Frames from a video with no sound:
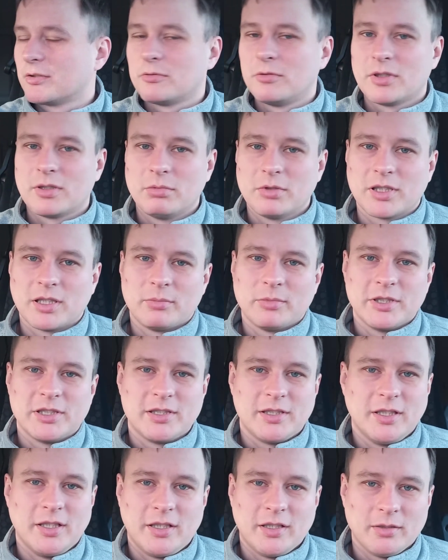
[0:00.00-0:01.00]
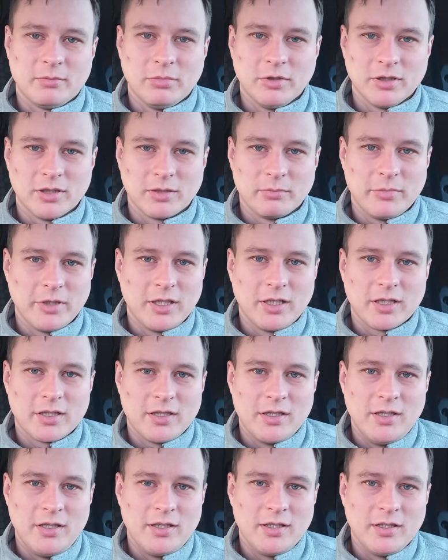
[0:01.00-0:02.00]
сколько бы там истерик было,
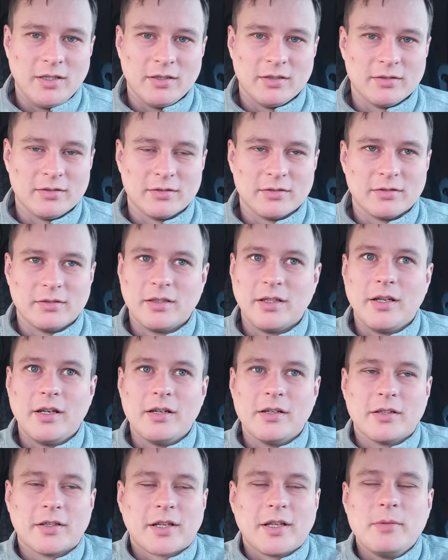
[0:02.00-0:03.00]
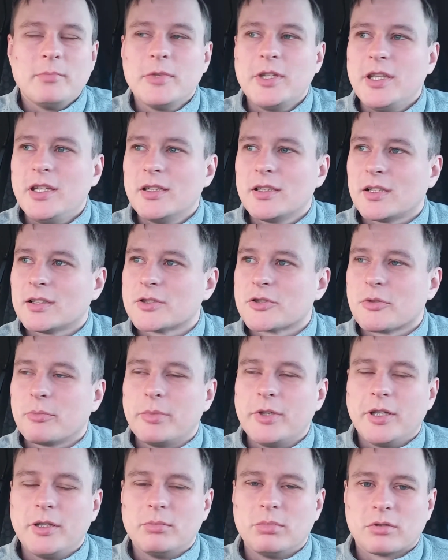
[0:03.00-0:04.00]
беготни, ремни надо же
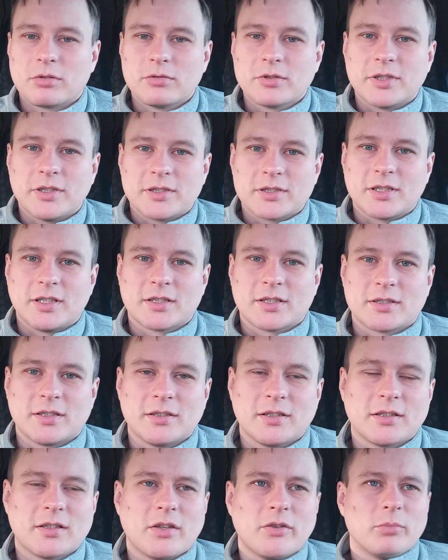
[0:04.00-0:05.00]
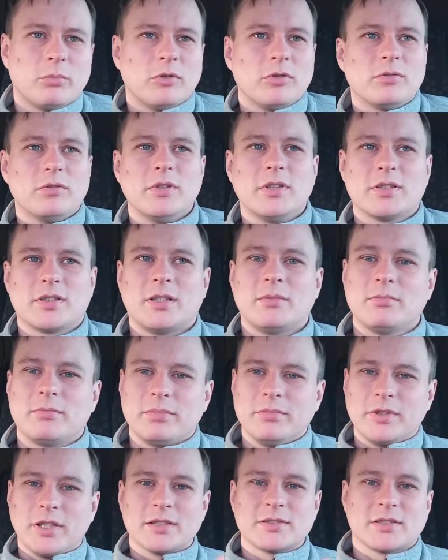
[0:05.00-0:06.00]
перебросить как-то, надо сбоку их там
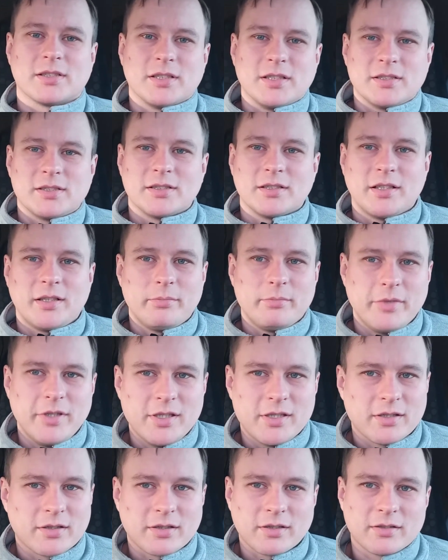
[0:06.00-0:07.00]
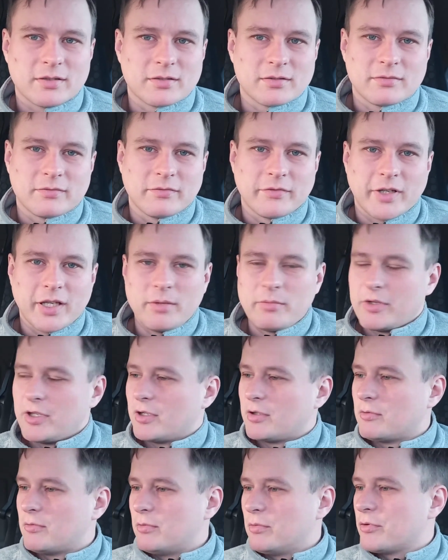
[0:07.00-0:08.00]
достать, закрепить, это
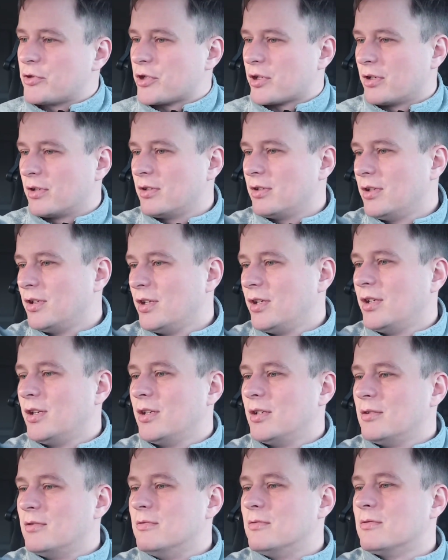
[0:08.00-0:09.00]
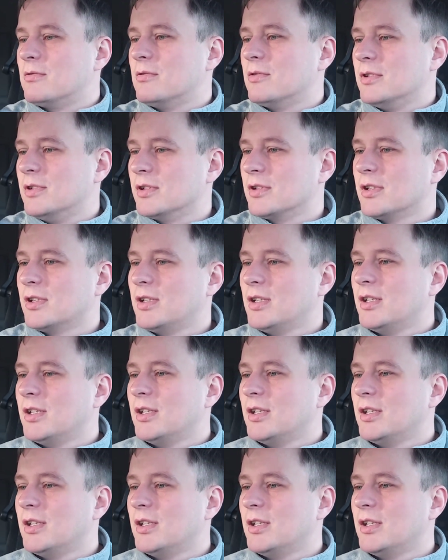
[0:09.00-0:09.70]
времени куча уходит.